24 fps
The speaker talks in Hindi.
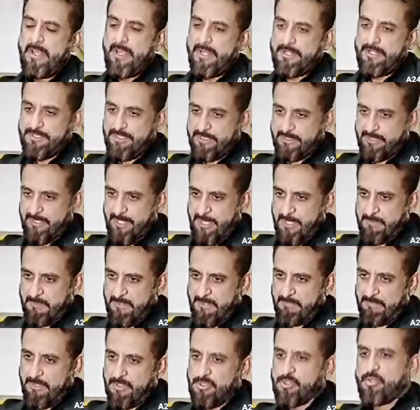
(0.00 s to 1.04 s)
इन जितने
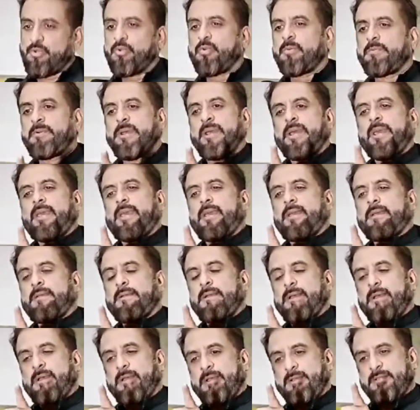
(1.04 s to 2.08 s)
भी मजलूम है
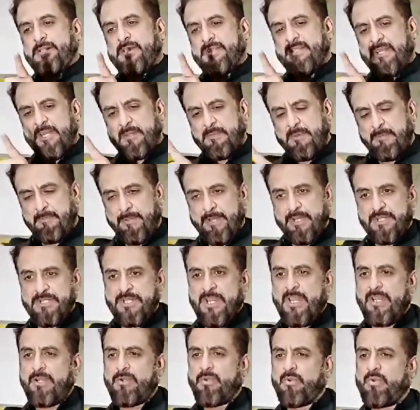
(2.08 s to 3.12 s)
जितने भी
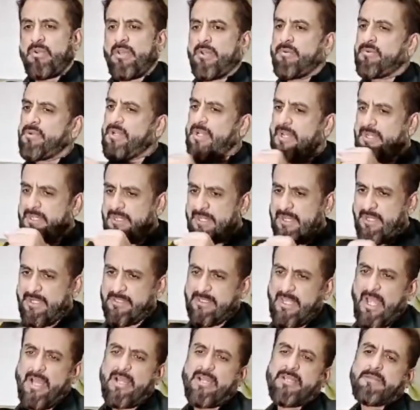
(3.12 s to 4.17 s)
परेशान लोग हैं उनके लिए एक
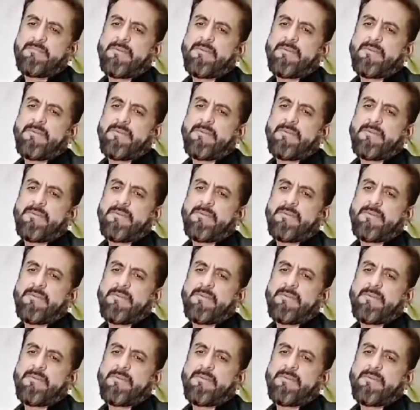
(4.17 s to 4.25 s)
ताकत